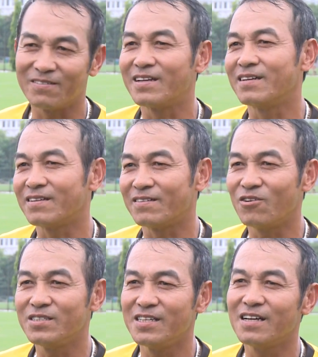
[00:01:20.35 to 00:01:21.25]
là
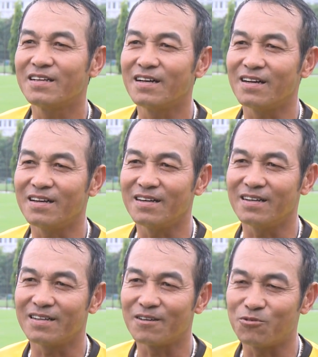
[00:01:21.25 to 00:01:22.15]
nói riêng là
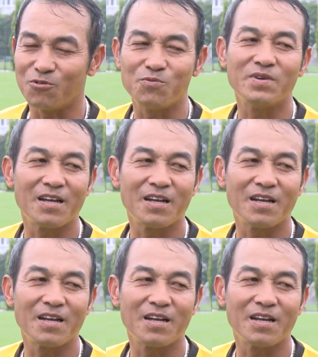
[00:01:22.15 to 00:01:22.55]
cầu thủ U mười